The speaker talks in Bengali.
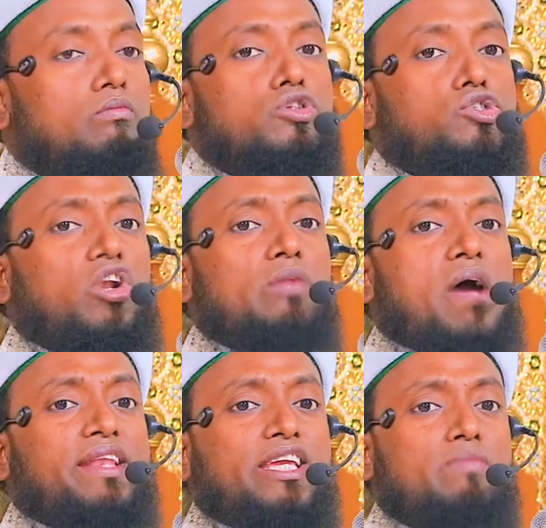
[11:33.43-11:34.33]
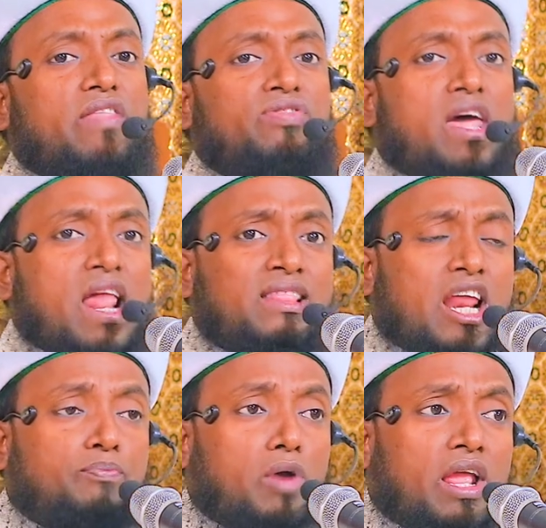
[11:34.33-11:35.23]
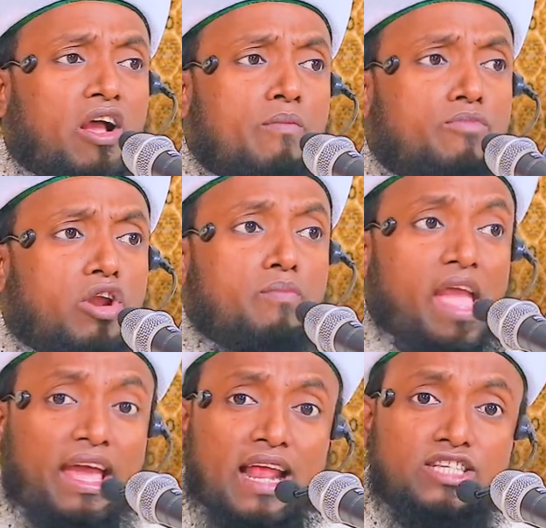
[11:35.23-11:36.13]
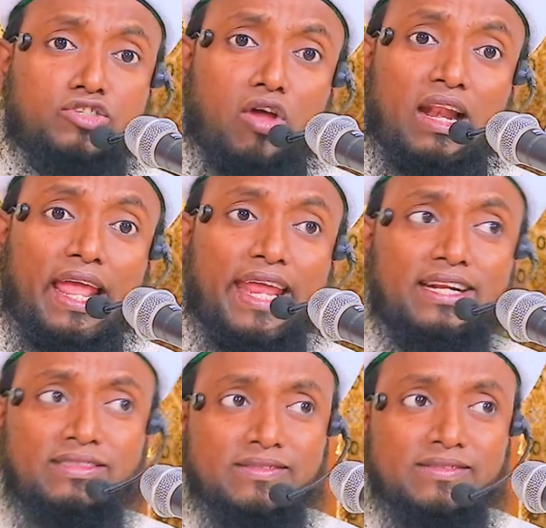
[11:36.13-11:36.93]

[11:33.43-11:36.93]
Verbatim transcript: মুসলমান ইমানদার আল্লাহর পয়গম্বর মেয়ারাজ করলেন